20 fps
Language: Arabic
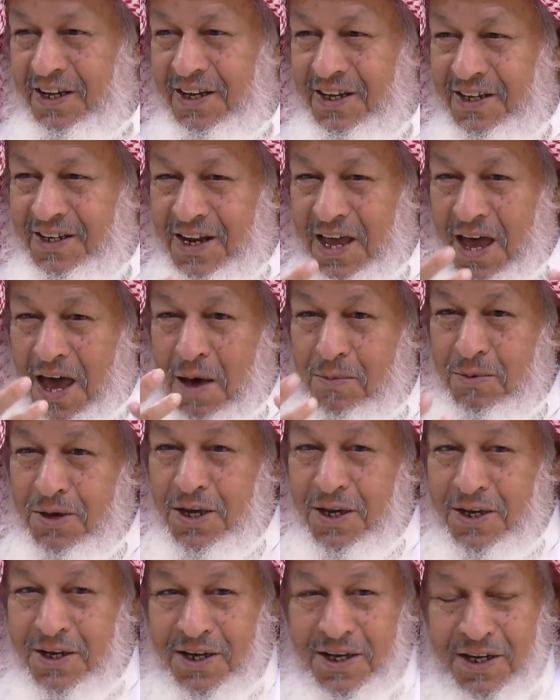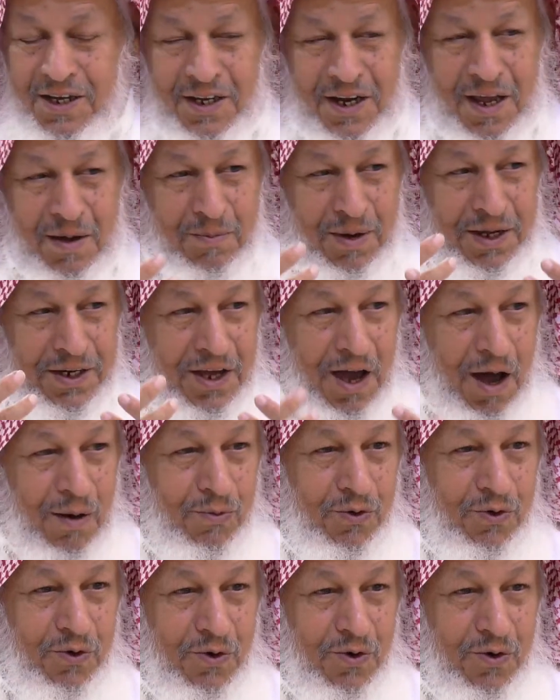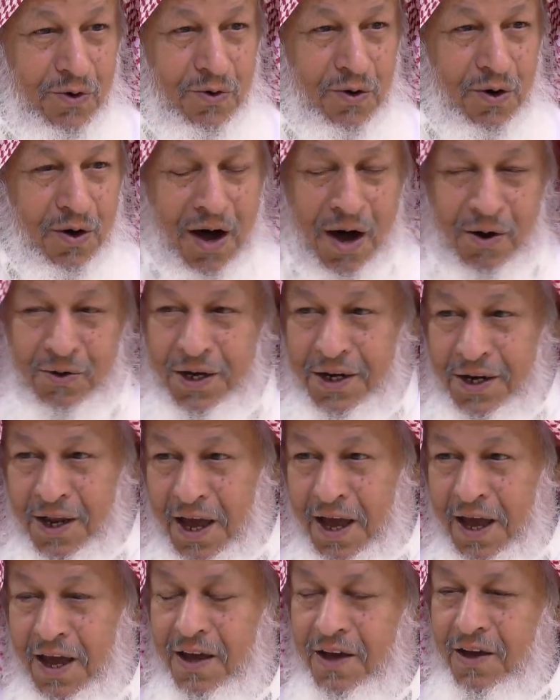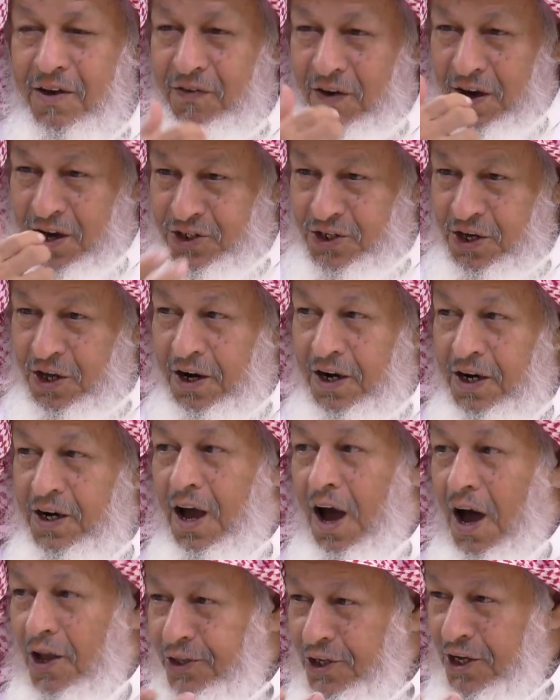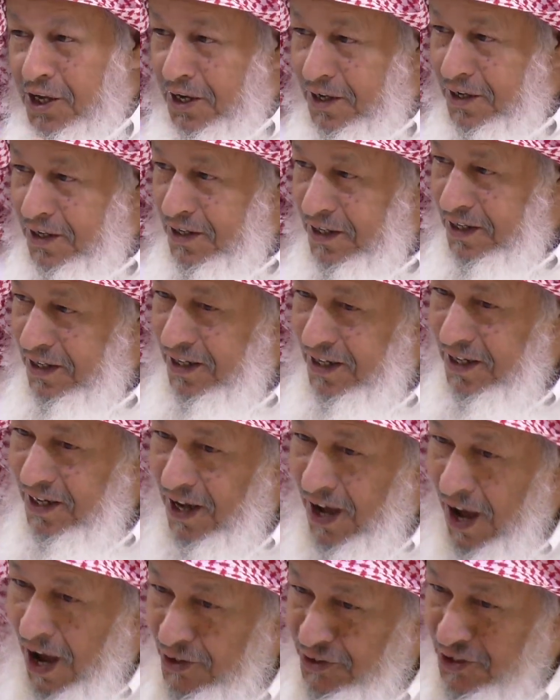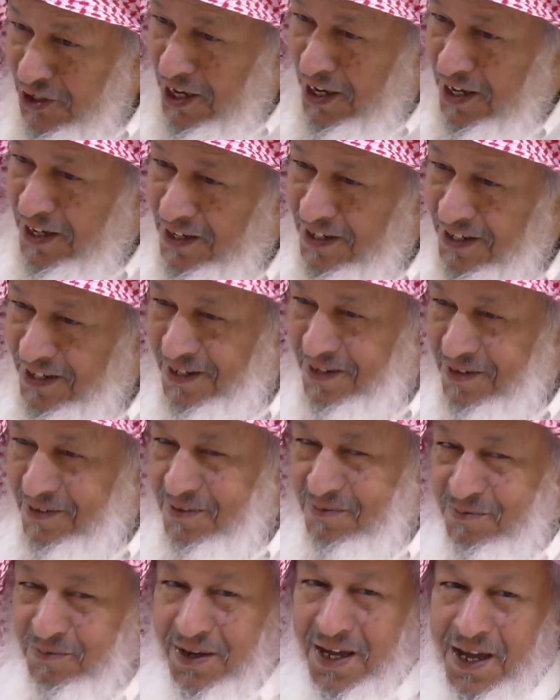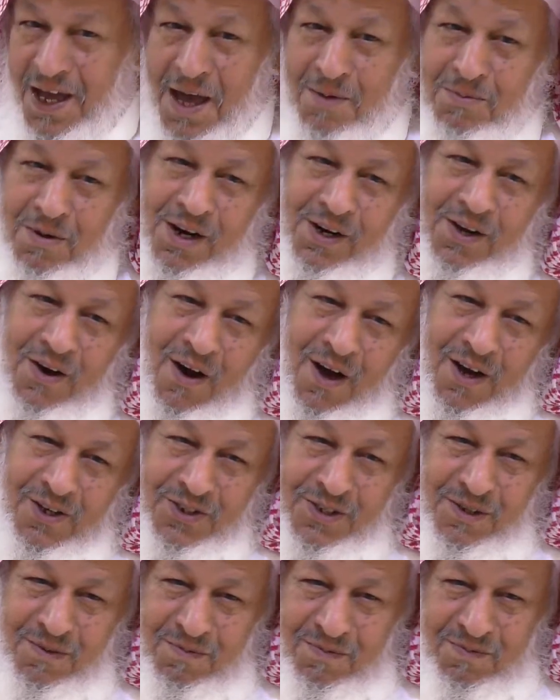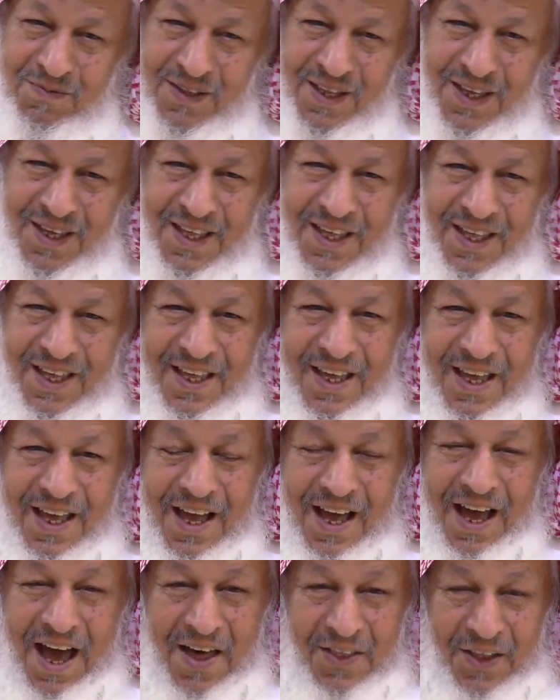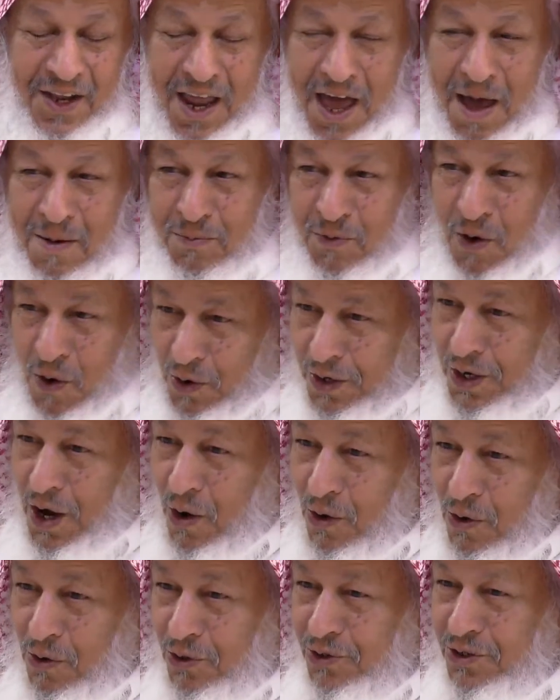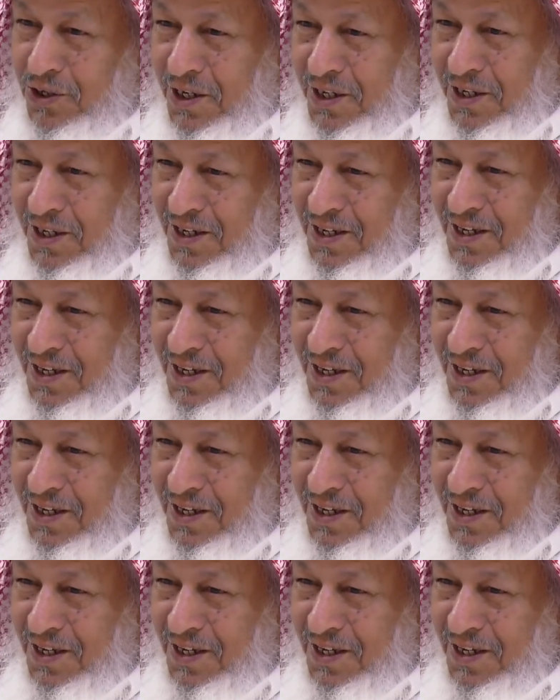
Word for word: إلى أبيه إلى من يأمره أو ينهاه فأشار أطع أطع أبا القاسم أبا القاسم هذا الأب وهو يهودي